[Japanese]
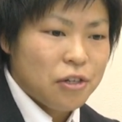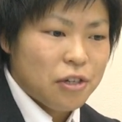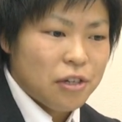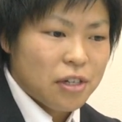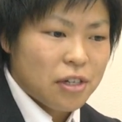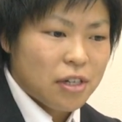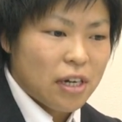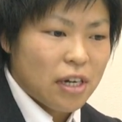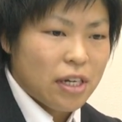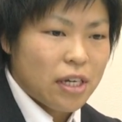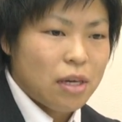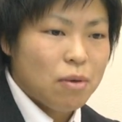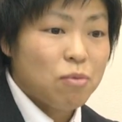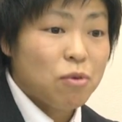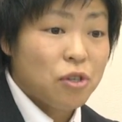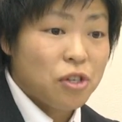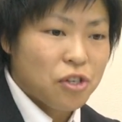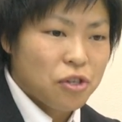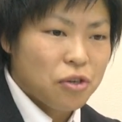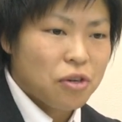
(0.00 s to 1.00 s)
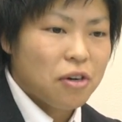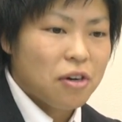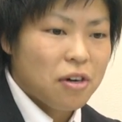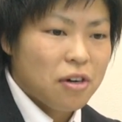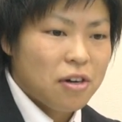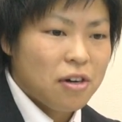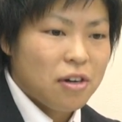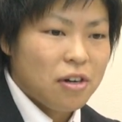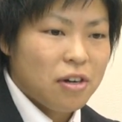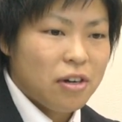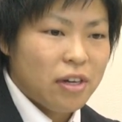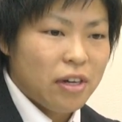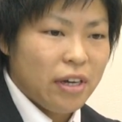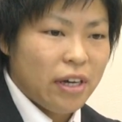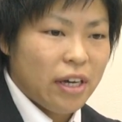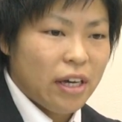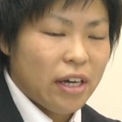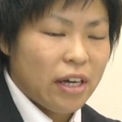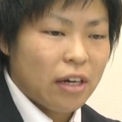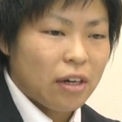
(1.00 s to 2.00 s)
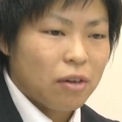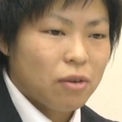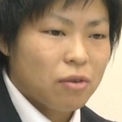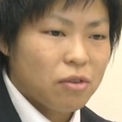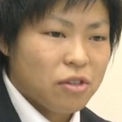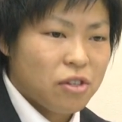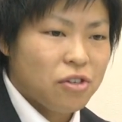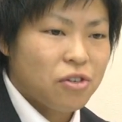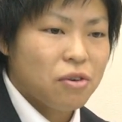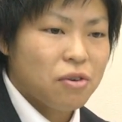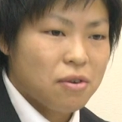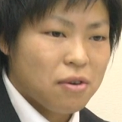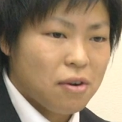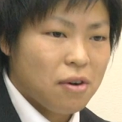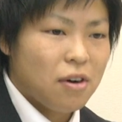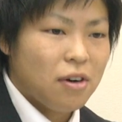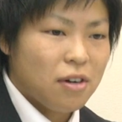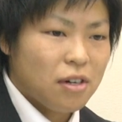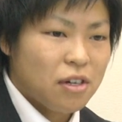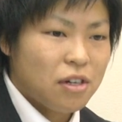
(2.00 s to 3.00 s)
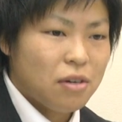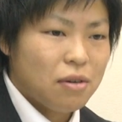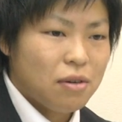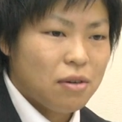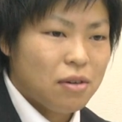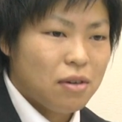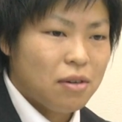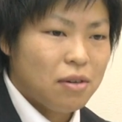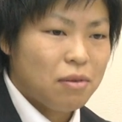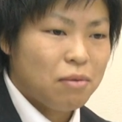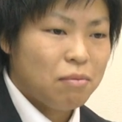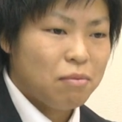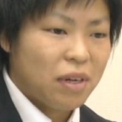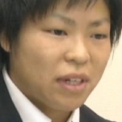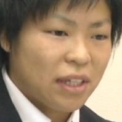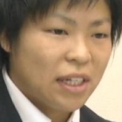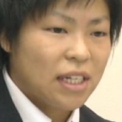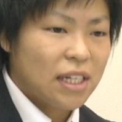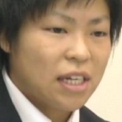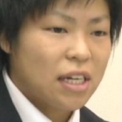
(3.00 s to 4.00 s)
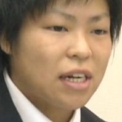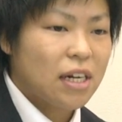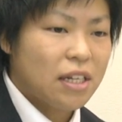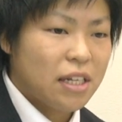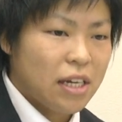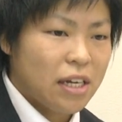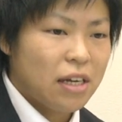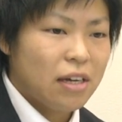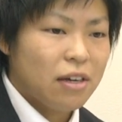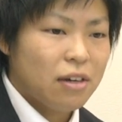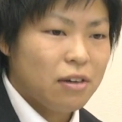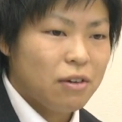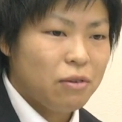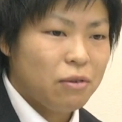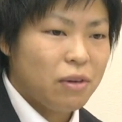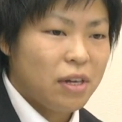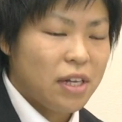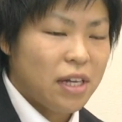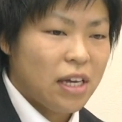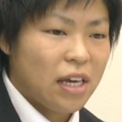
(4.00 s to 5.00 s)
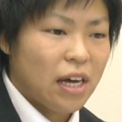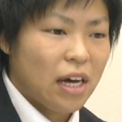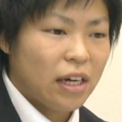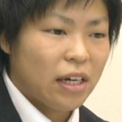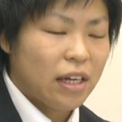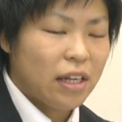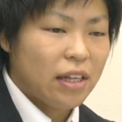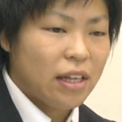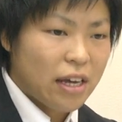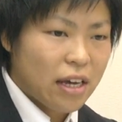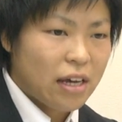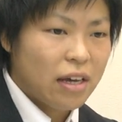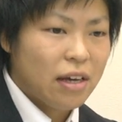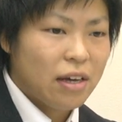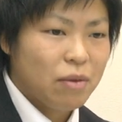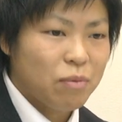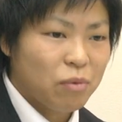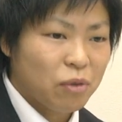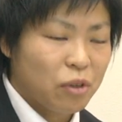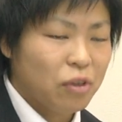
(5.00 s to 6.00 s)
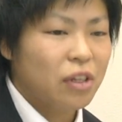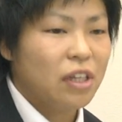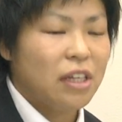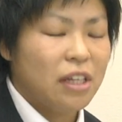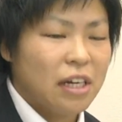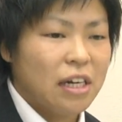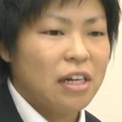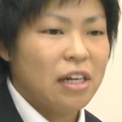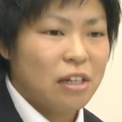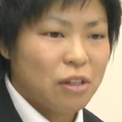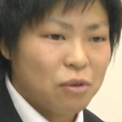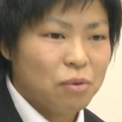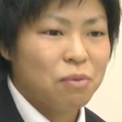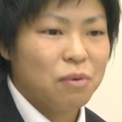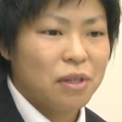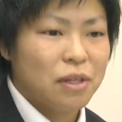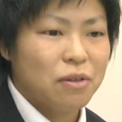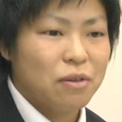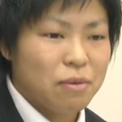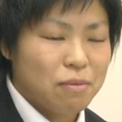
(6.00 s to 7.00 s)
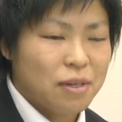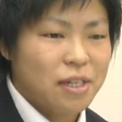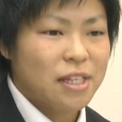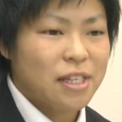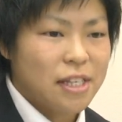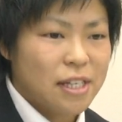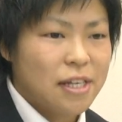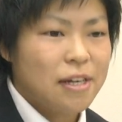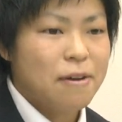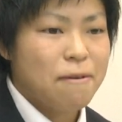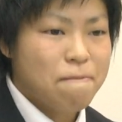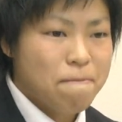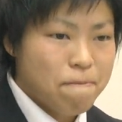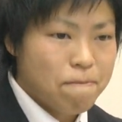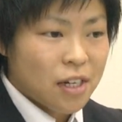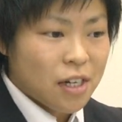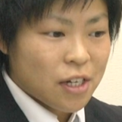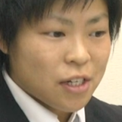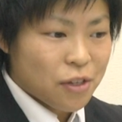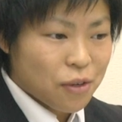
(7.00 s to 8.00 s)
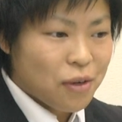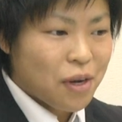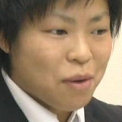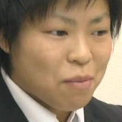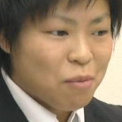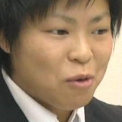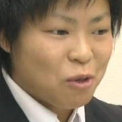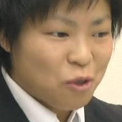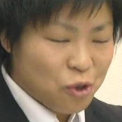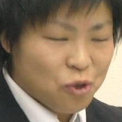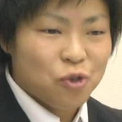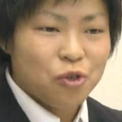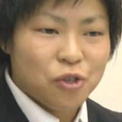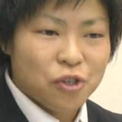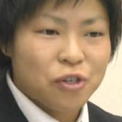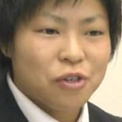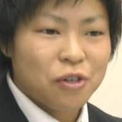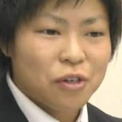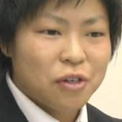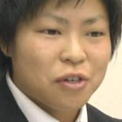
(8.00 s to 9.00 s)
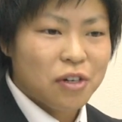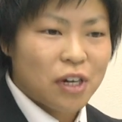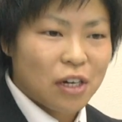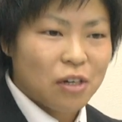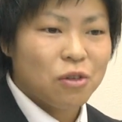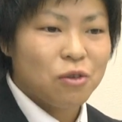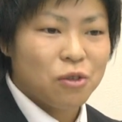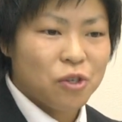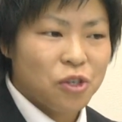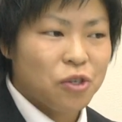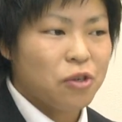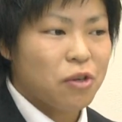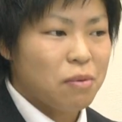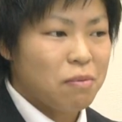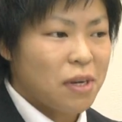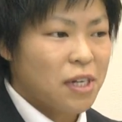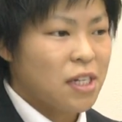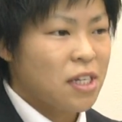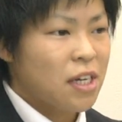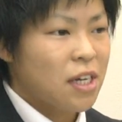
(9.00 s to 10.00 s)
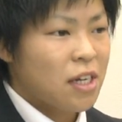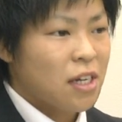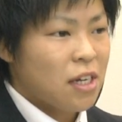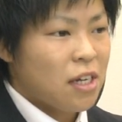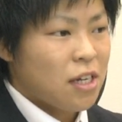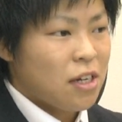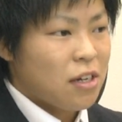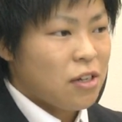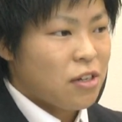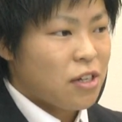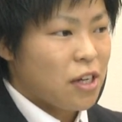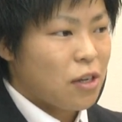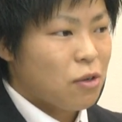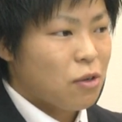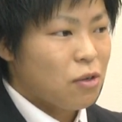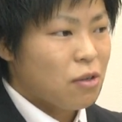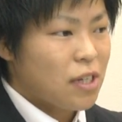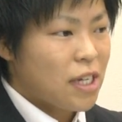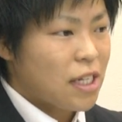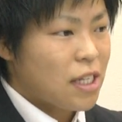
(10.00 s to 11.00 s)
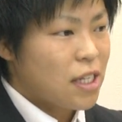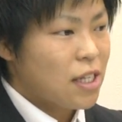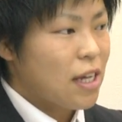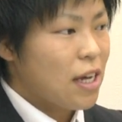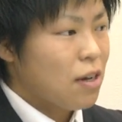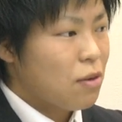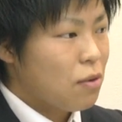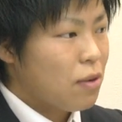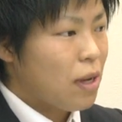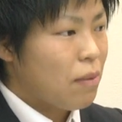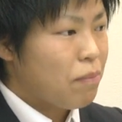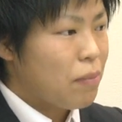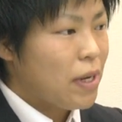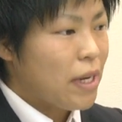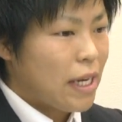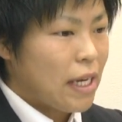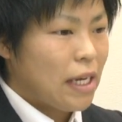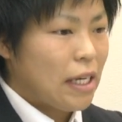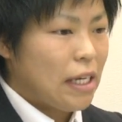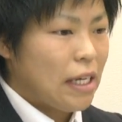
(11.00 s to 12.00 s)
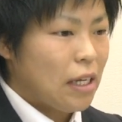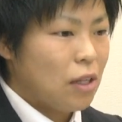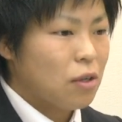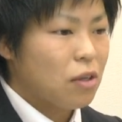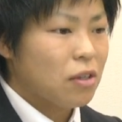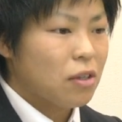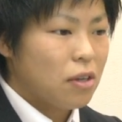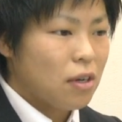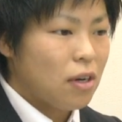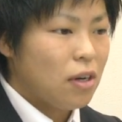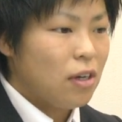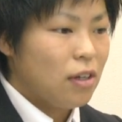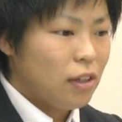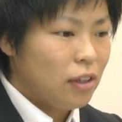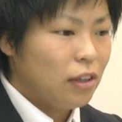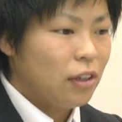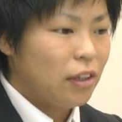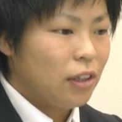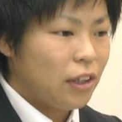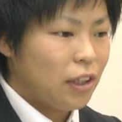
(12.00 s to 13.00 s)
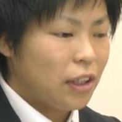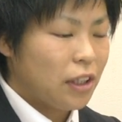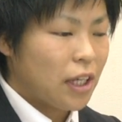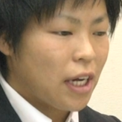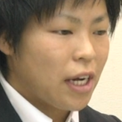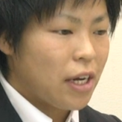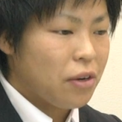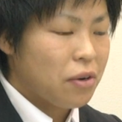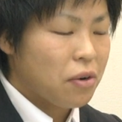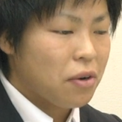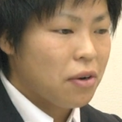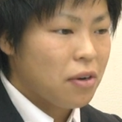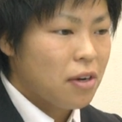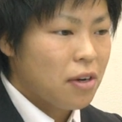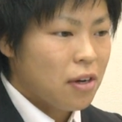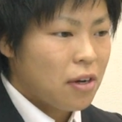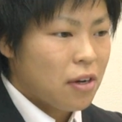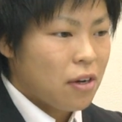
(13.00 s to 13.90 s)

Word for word: しっかり気持ちと、えー、コンディションをまたさらに上に上げて戻ってきたいなと思っておりますそれはもう重々覚悟しておりますそしてこの決断をやっぱり昨日の試合を